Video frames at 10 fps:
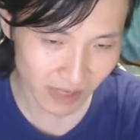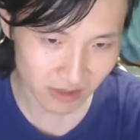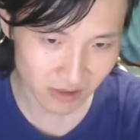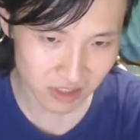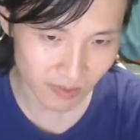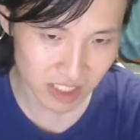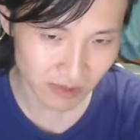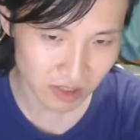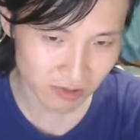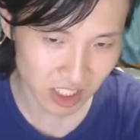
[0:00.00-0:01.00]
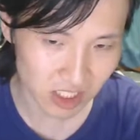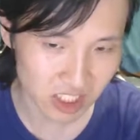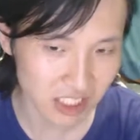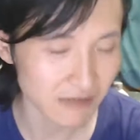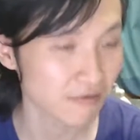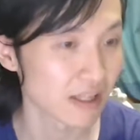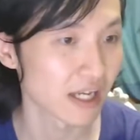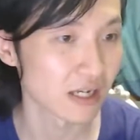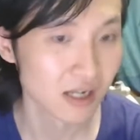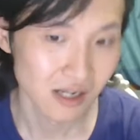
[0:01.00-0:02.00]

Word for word: 又有什么什么什么一系列的分类。